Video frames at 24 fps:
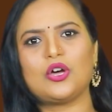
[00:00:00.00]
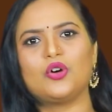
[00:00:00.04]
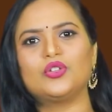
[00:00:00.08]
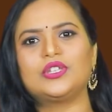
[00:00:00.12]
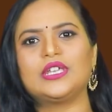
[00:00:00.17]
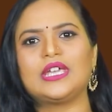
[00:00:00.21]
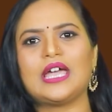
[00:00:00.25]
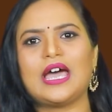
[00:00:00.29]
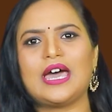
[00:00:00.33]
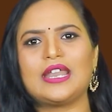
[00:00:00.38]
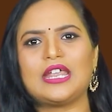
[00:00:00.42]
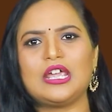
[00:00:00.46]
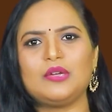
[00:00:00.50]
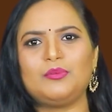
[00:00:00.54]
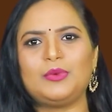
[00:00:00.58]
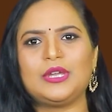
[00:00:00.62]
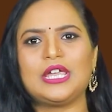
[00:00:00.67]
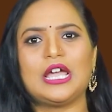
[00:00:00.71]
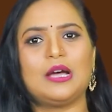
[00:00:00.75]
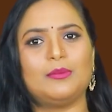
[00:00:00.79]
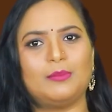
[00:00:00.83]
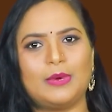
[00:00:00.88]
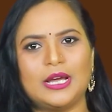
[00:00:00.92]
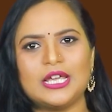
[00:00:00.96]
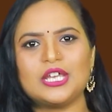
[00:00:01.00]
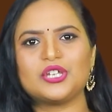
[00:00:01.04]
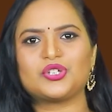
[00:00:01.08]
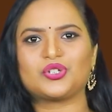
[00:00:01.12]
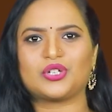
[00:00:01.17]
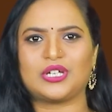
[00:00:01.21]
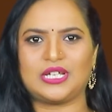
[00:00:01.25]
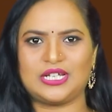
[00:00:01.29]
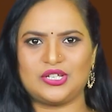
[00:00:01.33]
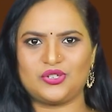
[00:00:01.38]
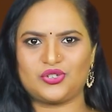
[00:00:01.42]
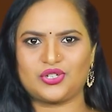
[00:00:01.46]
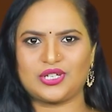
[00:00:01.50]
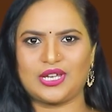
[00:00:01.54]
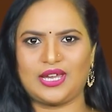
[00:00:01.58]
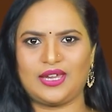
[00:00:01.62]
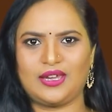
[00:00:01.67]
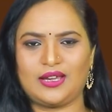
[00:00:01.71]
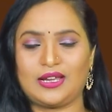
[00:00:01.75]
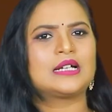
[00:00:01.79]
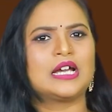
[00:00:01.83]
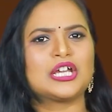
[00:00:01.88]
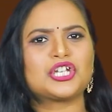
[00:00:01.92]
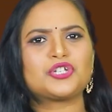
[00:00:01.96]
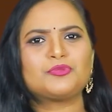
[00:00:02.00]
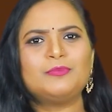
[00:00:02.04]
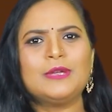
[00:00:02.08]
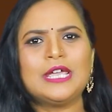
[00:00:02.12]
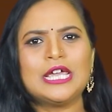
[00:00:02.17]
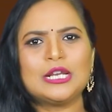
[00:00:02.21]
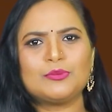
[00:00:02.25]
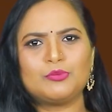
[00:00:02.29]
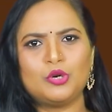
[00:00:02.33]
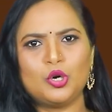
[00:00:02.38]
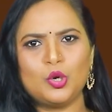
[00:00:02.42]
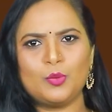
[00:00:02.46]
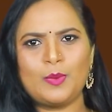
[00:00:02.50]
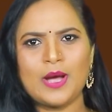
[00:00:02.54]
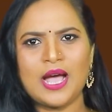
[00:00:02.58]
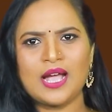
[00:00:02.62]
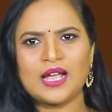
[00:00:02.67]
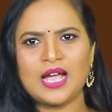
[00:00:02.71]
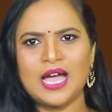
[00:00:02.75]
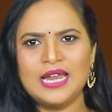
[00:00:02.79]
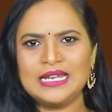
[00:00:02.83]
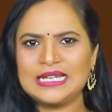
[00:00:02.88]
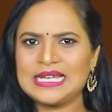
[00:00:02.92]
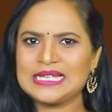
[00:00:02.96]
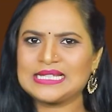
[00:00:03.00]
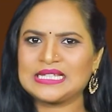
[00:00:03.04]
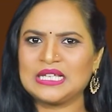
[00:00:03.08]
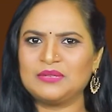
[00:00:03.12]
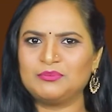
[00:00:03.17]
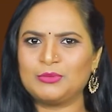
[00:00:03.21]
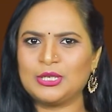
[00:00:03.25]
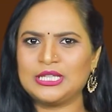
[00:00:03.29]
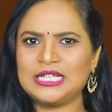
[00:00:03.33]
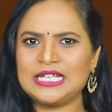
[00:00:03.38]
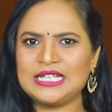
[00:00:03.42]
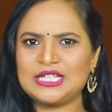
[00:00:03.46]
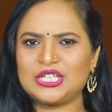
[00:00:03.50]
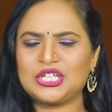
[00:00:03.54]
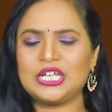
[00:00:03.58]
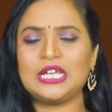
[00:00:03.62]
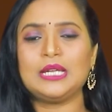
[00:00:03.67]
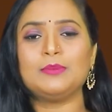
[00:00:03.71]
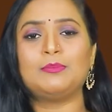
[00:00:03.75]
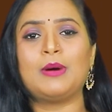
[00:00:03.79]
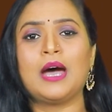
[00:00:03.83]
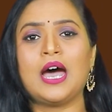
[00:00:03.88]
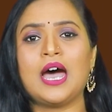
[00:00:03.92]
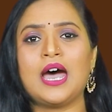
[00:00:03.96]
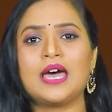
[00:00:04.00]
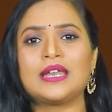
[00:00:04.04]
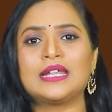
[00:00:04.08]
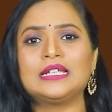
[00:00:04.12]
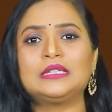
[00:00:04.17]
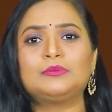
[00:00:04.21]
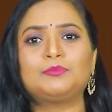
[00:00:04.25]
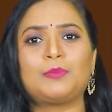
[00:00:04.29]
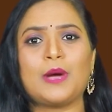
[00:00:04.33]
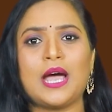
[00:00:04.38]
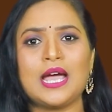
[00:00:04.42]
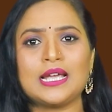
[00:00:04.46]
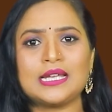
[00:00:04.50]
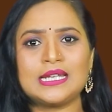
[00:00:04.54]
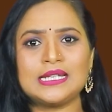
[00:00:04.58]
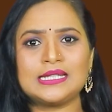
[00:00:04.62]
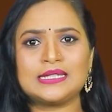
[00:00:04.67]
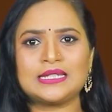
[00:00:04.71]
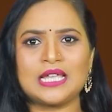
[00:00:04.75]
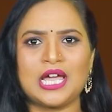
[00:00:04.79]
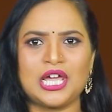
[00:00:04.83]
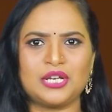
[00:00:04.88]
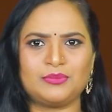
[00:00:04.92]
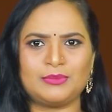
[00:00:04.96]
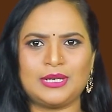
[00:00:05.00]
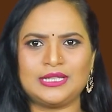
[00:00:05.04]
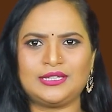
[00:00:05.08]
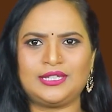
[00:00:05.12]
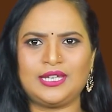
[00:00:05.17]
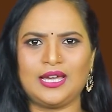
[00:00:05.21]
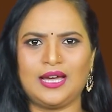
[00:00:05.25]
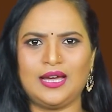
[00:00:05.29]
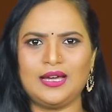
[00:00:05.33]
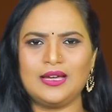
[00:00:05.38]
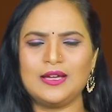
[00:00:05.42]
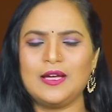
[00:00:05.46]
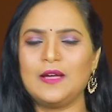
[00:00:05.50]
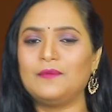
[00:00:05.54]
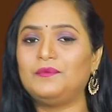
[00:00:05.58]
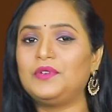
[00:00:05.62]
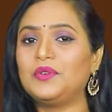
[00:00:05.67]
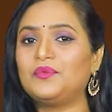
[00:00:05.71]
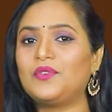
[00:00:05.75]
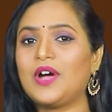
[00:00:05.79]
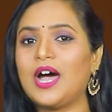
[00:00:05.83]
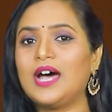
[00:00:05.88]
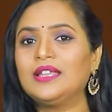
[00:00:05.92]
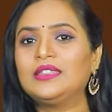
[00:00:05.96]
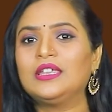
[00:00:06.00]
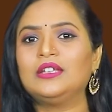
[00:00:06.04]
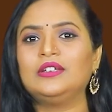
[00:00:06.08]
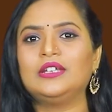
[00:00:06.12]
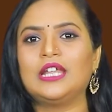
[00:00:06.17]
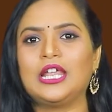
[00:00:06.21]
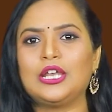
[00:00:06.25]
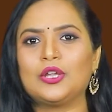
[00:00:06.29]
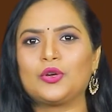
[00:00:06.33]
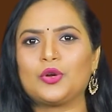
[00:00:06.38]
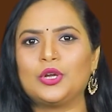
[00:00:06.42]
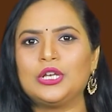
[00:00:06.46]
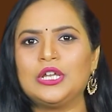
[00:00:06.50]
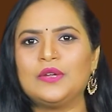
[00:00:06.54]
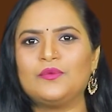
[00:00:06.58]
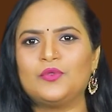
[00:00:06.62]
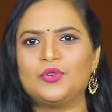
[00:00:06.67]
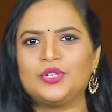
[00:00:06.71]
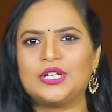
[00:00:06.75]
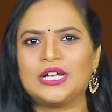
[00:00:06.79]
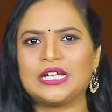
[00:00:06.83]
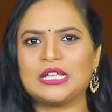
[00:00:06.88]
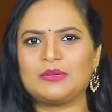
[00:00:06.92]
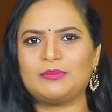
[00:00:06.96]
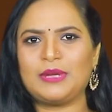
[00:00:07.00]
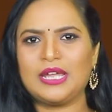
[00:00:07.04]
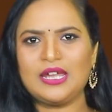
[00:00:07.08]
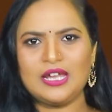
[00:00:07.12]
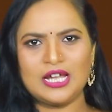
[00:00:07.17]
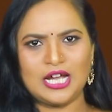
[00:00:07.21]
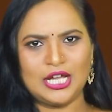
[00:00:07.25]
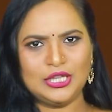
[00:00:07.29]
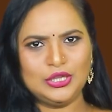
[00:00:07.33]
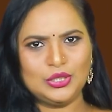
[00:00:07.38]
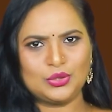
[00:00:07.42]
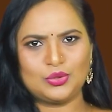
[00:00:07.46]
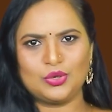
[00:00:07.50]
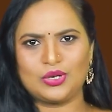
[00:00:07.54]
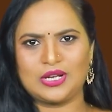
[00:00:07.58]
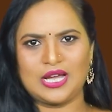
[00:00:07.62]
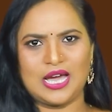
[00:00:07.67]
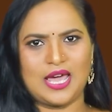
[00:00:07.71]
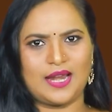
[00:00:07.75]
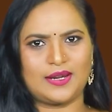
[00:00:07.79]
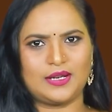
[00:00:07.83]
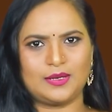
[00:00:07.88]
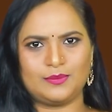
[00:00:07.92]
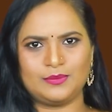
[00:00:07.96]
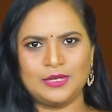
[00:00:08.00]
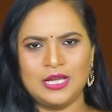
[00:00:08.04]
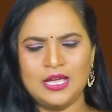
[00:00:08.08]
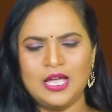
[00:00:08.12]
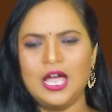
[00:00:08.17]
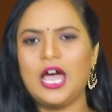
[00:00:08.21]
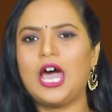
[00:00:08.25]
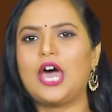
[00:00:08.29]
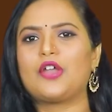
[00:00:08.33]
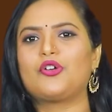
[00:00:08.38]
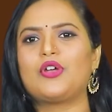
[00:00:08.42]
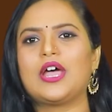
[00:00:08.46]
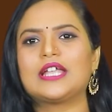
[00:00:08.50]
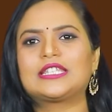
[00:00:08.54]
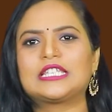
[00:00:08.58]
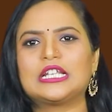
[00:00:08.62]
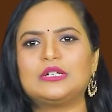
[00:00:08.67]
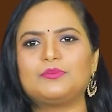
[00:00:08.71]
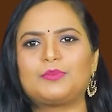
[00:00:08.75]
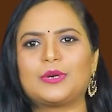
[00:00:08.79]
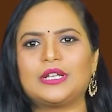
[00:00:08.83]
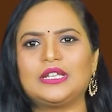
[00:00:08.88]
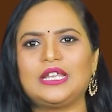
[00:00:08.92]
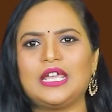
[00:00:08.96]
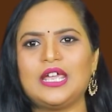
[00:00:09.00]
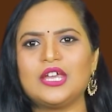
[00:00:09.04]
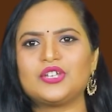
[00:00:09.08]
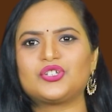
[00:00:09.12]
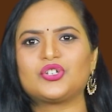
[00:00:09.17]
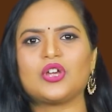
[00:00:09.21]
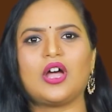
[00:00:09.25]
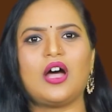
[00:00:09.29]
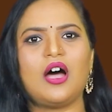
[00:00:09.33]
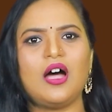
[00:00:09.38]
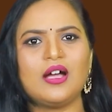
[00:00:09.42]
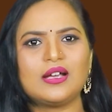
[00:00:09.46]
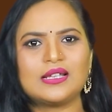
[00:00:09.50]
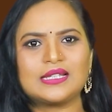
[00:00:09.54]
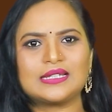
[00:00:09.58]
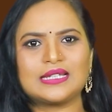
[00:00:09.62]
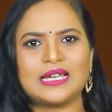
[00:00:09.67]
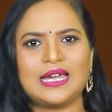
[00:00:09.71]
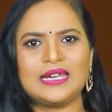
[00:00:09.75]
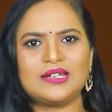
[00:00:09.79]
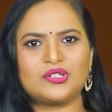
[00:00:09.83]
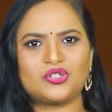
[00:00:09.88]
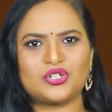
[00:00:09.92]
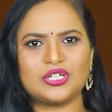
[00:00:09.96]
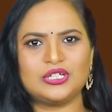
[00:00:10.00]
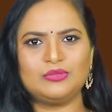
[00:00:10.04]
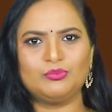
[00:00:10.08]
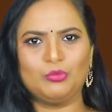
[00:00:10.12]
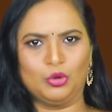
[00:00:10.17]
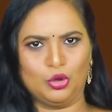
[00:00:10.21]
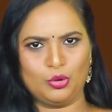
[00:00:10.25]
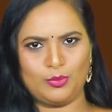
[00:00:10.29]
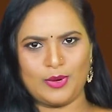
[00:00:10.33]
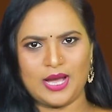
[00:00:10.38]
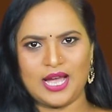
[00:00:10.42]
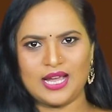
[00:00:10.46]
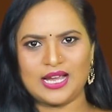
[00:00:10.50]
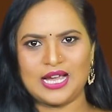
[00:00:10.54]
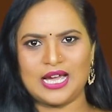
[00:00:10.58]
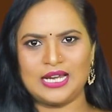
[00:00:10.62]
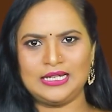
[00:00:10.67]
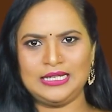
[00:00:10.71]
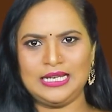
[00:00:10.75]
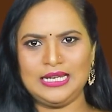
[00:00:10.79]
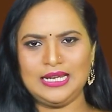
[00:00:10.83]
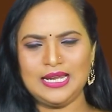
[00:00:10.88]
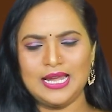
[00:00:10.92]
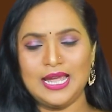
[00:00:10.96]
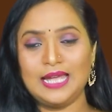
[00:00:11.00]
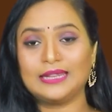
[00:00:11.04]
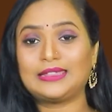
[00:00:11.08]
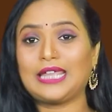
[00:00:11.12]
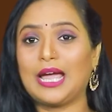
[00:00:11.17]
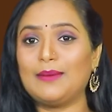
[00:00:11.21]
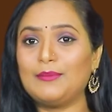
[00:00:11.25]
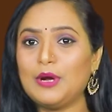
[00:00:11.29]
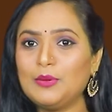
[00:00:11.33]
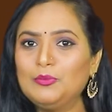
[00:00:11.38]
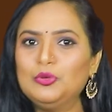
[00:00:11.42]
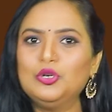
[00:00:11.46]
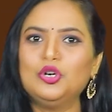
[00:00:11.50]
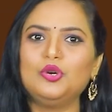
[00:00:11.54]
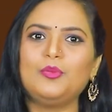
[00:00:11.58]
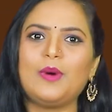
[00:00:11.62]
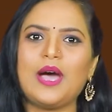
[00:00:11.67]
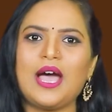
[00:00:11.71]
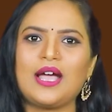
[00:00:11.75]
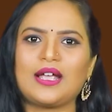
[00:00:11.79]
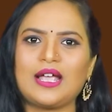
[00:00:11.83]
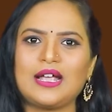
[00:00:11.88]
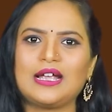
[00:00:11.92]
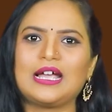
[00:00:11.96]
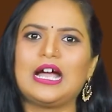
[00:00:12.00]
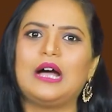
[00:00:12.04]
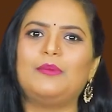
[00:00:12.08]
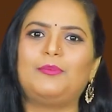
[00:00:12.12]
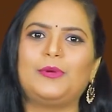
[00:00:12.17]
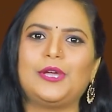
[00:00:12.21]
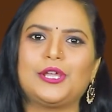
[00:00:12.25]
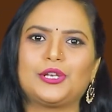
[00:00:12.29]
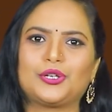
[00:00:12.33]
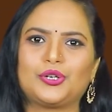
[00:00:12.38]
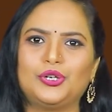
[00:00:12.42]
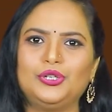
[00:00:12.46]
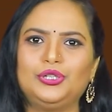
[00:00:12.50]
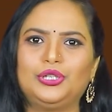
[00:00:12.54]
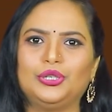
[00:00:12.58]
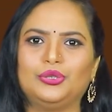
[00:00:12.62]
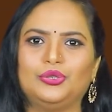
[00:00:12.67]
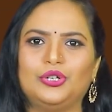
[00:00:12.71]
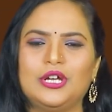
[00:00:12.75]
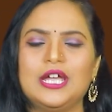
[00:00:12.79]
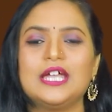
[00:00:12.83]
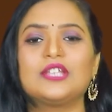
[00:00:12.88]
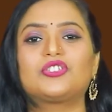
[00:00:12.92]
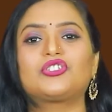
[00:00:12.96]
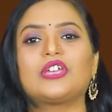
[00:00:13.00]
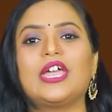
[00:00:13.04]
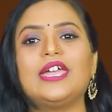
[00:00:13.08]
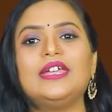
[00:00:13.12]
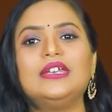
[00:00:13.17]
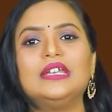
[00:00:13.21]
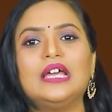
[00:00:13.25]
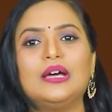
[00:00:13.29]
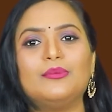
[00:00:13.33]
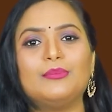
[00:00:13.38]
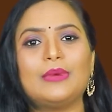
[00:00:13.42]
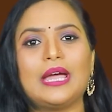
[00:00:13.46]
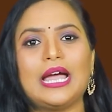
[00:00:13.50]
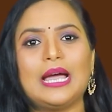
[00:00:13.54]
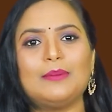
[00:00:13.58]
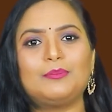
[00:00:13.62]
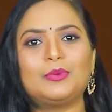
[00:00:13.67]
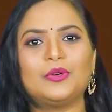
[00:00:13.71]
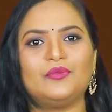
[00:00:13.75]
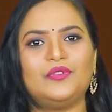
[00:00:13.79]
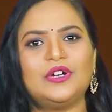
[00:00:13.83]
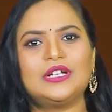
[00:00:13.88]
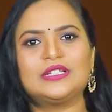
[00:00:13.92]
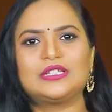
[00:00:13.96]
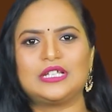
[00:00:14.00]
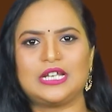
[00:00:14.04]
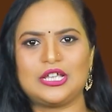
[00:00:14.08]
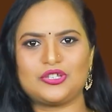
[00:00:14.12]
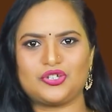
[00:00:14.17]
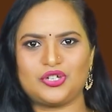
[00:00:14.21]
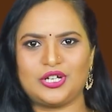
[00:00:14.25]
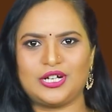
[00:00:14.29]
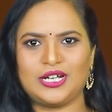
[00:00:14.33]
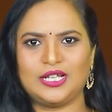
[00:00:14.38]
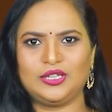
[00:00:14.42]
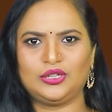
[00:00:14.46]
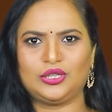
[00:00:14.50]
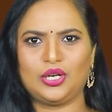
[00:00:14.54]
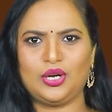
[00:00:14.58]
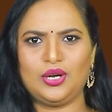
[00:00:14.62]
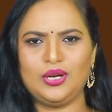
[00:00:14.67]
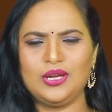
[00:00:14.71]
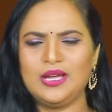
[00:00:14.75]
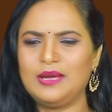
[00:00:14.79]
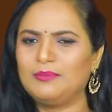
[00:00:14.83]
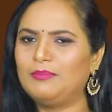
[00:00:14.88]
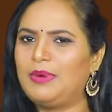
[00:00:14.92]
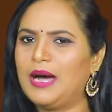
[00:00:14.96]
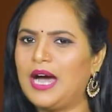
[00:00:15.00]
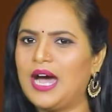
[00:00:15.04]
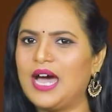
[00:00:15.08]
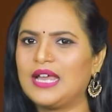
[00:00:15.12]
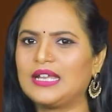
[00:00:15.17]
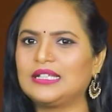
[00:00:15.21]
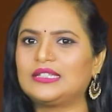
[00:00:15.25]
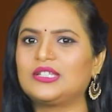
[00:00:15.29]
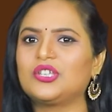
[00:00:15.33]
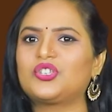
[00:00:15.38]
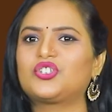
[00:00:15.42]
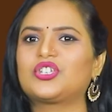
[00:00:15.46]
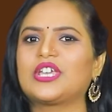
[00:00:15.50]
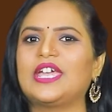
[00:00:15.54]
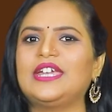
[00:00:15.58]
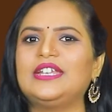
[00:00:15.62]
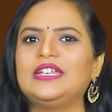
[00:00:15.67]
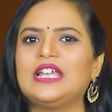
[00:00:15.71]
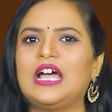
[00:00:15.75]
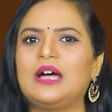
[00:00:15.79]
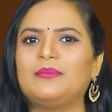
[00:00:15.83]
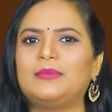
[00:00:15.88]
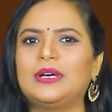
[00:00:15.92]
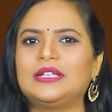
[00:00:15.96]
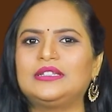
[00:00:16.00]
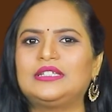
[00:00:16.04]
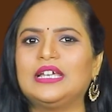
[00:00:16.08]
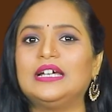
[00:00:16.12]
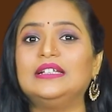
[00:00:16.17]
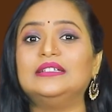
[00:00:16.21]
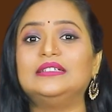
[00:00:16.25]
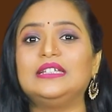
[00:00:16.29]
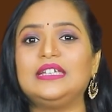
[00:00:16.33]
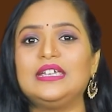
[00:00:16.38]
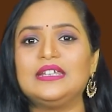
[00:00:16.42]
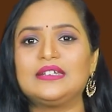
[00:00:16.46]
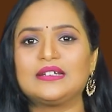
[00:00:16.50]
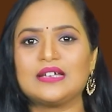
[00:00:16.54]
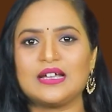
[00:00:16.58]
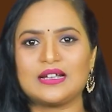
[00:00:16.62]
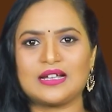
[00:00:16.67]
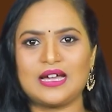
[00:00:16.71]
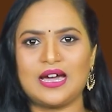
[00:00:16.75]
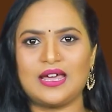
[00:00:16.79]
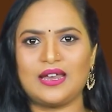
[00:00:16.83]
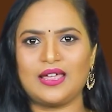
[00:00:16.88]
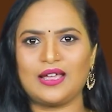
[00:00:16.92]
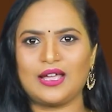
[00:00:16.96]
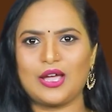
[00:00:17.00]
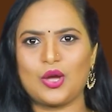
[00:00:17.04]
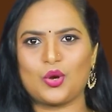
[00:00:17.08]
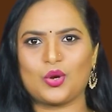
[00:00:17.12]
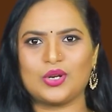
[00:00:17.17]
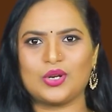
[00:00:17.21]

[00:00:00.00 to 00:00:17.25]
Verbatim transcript: సౌదీ అరేబియా బహిష్కరించాయి కశ్మీర్ భూభాగానికి సంబంధించి నుంచి భారత్ పాకిస్తాన్ మధ్య వివాదం నెలకొని ఉండటమే అందుకు కారణం అరుణాచల్ ప్రదేశ్ ఆక్సాయ్ చిన్ భూభాగాన్ని తమ భూభాగంగా పేర్కొంటూ చైనా మ్యాప్ విడుదల చేయడంతో భారత్ చైనా మధ్య దీర్ఘకాలంగా